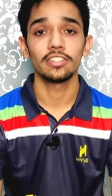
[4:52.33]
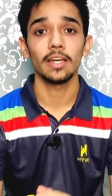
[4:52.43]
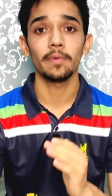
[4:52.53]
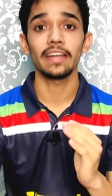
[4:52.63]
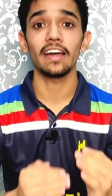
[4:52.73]
और
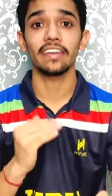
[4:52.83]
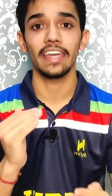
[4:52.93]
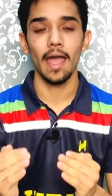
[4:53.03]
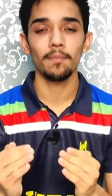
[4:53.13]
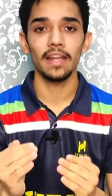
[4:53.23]
जब इनका
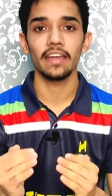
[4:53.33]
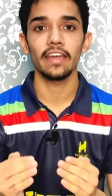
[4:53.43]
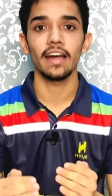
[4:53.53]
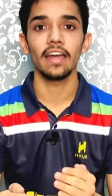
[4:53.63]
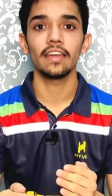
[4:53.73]
कैंप
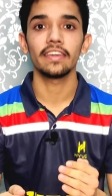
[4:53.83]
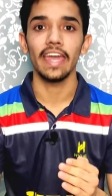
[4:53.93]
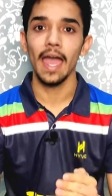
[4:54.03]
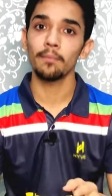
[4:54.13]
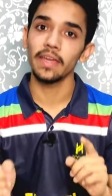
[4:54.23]
लगेगा
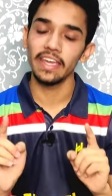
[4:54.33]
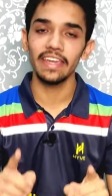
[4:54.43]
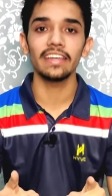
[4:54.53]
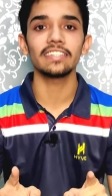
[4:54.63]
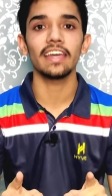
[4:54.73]
कैंप
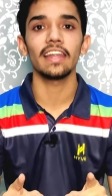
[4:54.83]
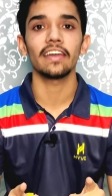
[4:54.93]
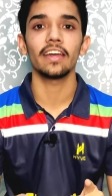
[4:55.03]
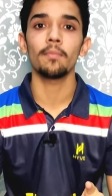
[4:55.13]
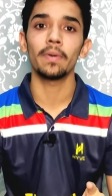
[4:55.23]
एक ही जगह
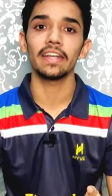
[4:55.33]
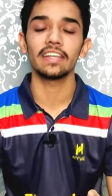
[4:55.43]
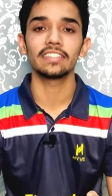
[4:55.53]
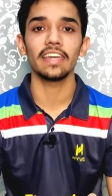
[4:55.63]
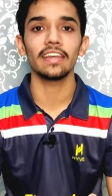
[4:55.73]
लगेगा
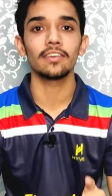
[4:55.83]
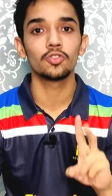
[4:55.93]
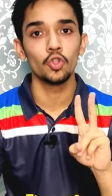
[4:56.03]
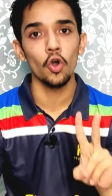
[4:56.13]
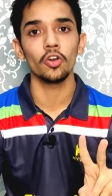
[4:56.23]
बट इसके
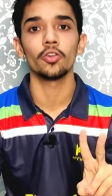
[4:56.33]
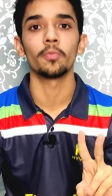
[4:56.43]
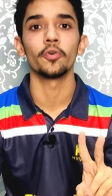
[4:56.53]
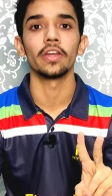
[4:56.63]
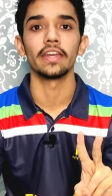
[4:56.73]
दो
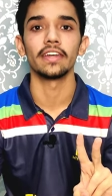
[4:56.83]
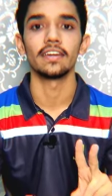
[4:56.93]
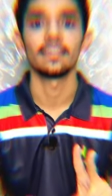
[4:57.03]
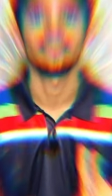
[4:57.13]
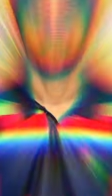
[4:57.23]
ग्रुप होंगे
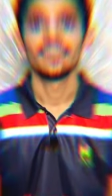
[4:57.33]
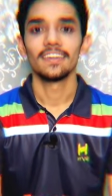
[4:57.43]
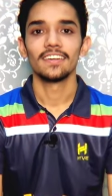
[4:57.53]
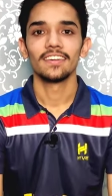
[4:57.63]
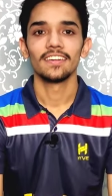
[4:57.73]

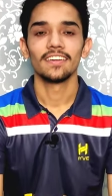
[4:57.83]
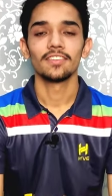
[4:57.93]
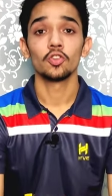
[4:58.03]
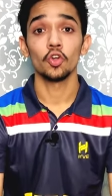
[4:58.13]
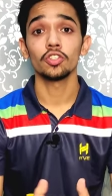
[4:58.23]

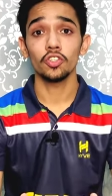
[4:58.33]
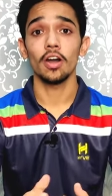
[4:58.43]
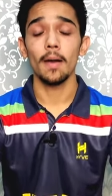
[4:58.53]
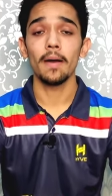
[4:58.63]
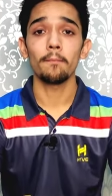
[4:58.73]
तो दोस्तों
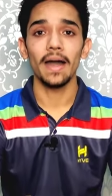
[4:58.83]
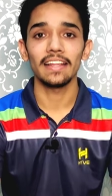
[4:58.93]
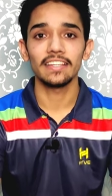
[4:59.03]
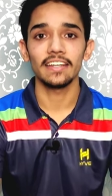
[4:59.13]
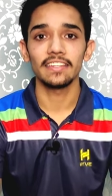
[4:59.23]
अब हम
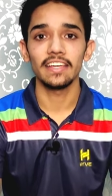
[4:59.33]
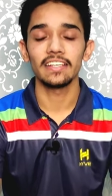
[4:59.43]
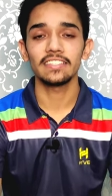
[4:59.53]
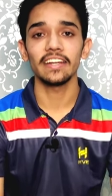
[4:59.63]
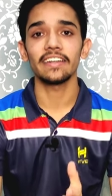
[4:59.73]
बात करते हैं
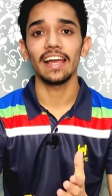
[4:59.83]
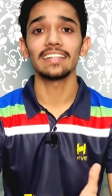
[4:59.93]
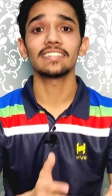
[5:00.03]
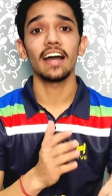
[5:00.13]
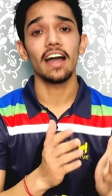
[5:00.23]
इसके
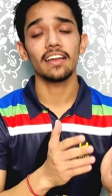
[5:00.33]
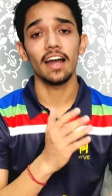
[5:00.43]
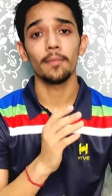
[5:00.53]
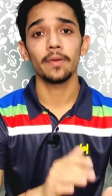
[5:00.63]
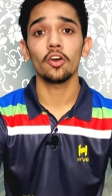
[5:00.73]
ट्रायल्स कहाँ
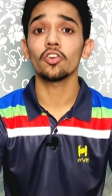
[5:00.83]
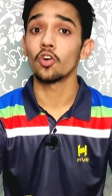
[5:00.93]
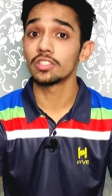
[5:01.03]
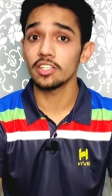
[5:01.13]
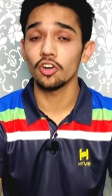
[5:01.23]
कहाँ पे और
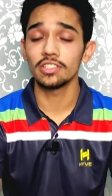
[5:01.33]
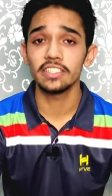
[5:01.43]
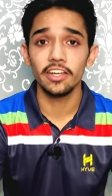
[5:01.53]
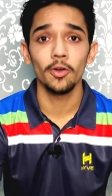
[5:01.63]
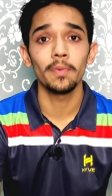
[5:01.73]
कौन सी कौन
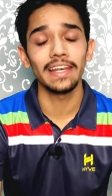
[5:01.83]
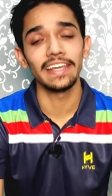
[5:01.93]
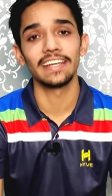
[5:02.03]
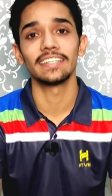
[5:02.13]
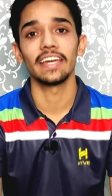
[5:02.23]
सी जगहों पे
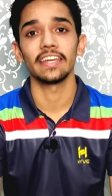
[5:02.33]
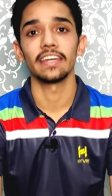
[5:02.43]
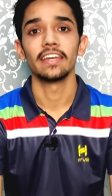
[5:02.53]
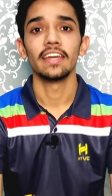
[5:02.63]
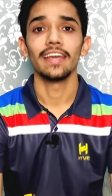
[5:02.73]
लिए
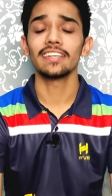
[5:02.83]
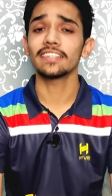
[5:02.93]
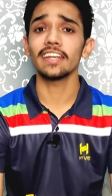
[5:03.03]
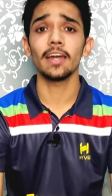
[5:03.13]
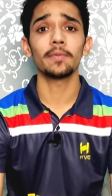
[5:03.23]
जाएंगे
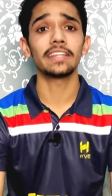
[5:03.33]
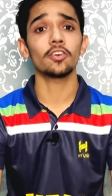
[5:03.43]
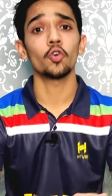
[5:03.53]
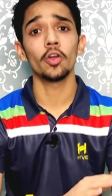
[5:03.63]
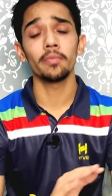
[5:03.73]
इसके लिए अभी तक